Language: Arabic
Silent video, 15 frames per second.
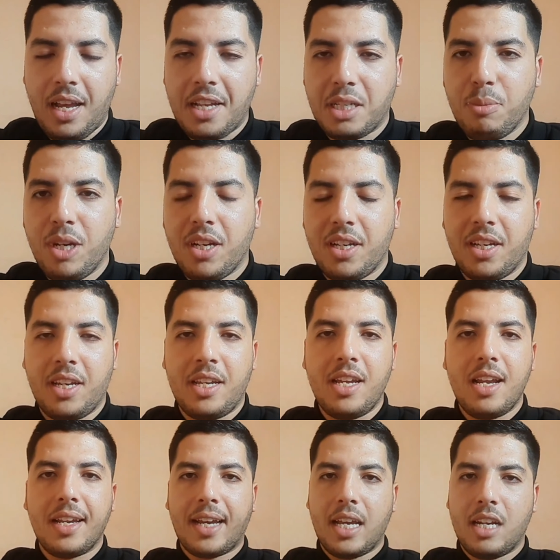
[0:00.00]
الاسماء
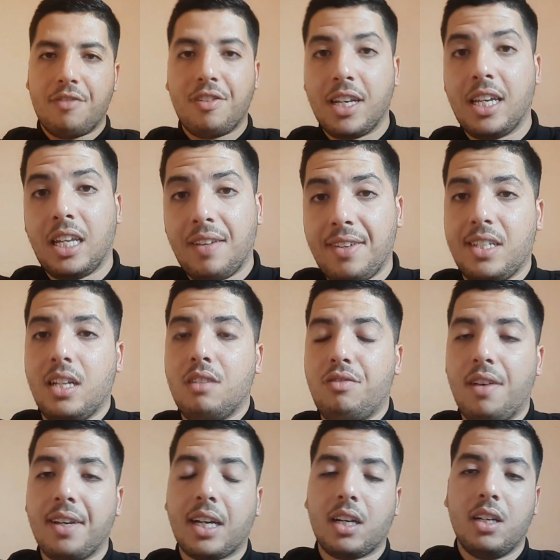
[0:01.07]
هي اللي كاينه في الاداره ديال
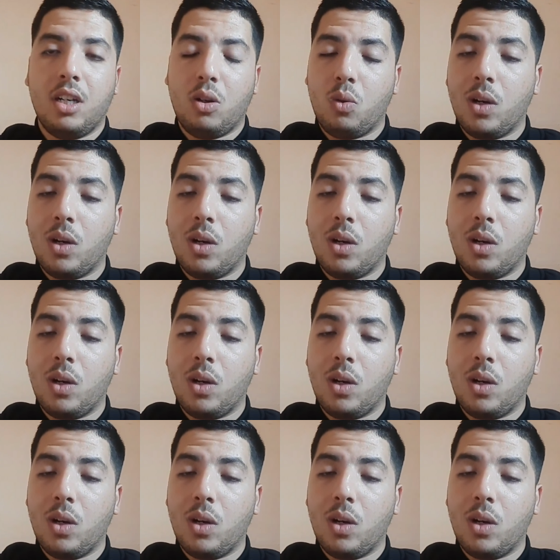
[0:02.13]
الفريق